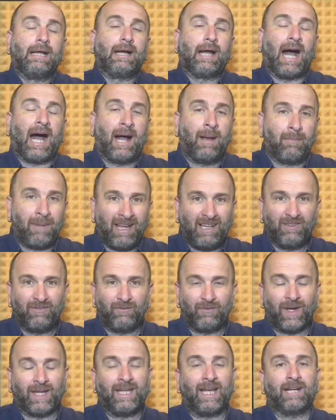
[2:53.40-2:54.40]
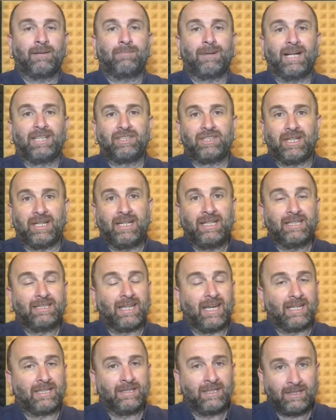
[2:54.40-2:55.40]
aman Fenerbahçe yeni
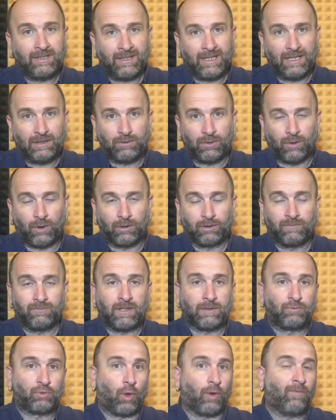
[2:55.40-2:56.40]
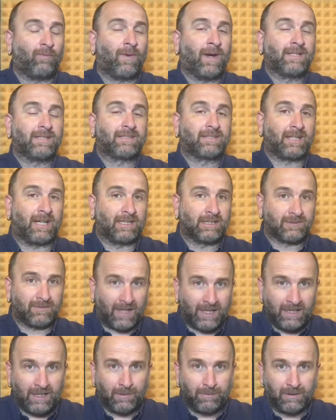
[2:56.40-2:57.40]
teknik direktör oldum ve çok fazla
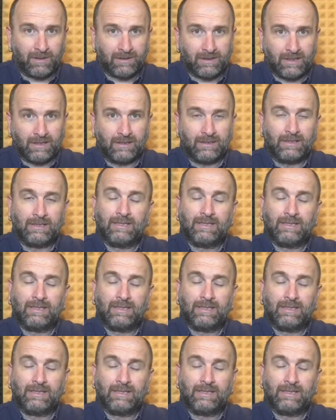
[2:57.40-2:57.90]
transfer yapıldı.